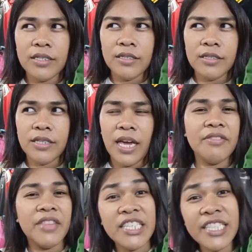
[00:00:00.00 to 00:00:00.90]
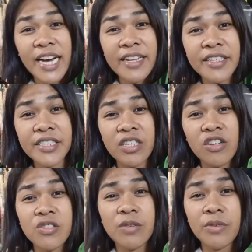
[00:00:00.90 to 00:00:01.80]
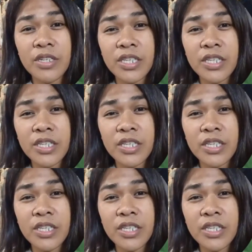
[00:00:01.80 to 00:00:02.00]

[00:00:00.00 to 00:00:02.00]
ang ending niyan is si customer